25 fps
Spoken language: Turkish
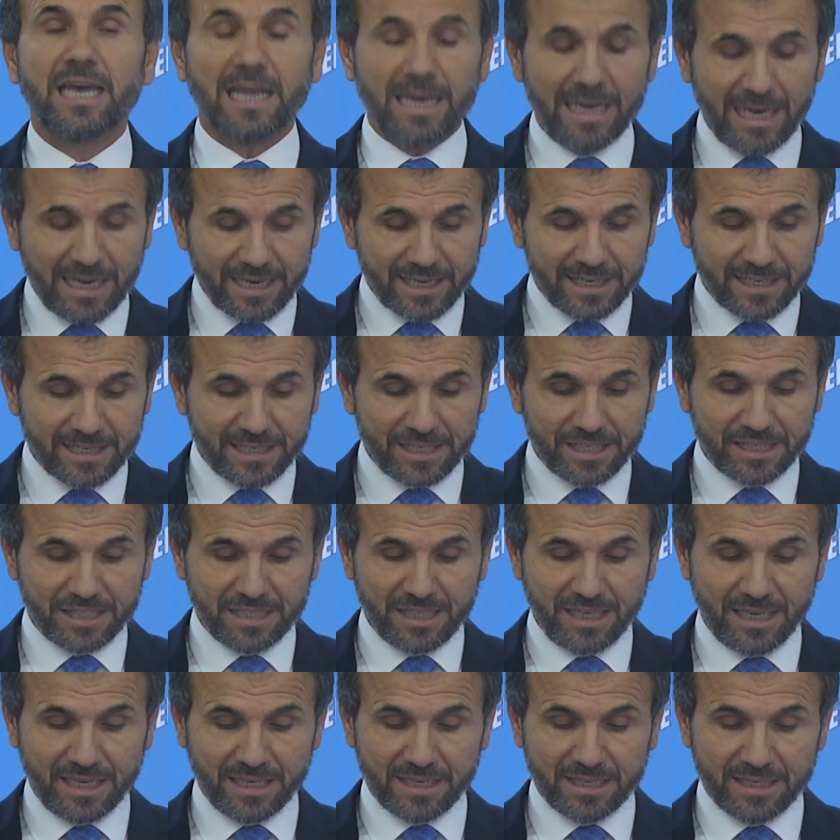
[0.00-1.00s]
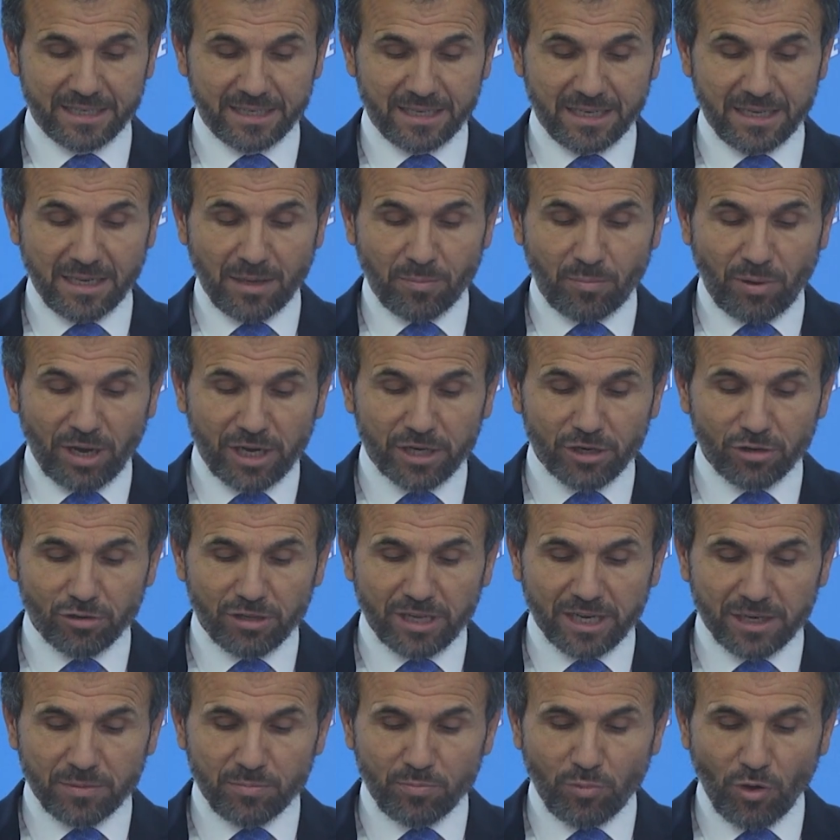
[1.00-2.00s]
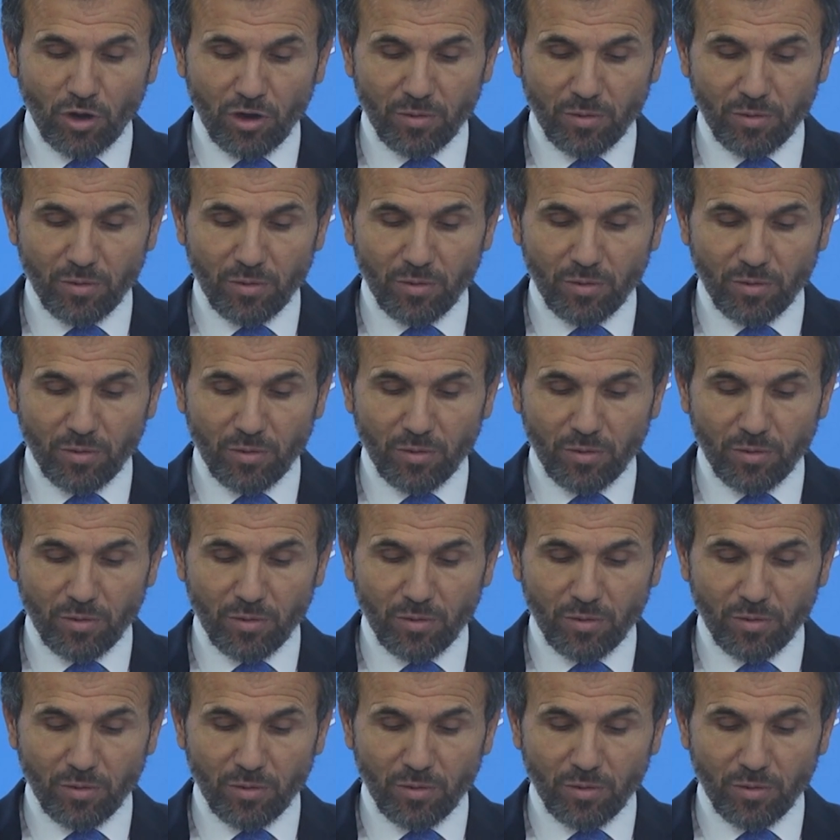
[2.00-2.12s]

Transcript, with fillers: Değerli arkadaşlar, baroları